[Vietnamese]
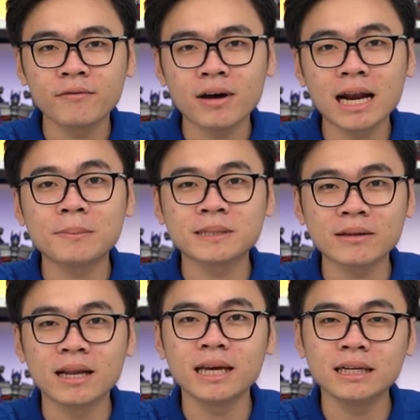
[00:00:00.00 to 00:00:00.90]
Và làm sao
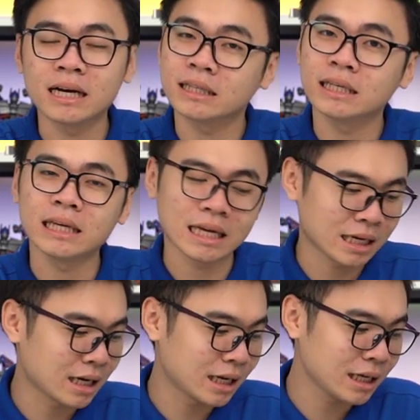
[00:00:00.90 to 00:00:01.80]
để lên được thì
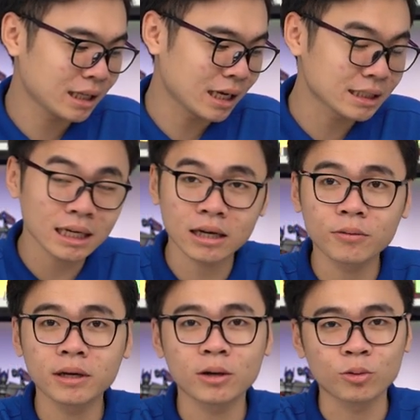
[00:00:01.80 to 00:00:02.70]
ở đây thì Acer
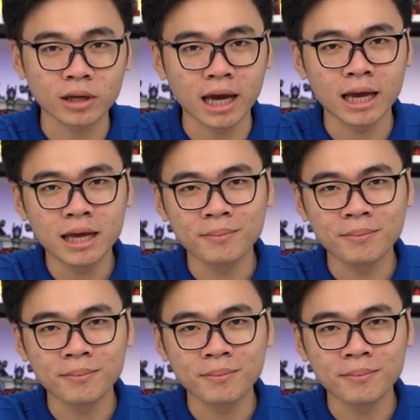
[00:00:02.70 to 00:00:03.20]
không ghi cụ thể.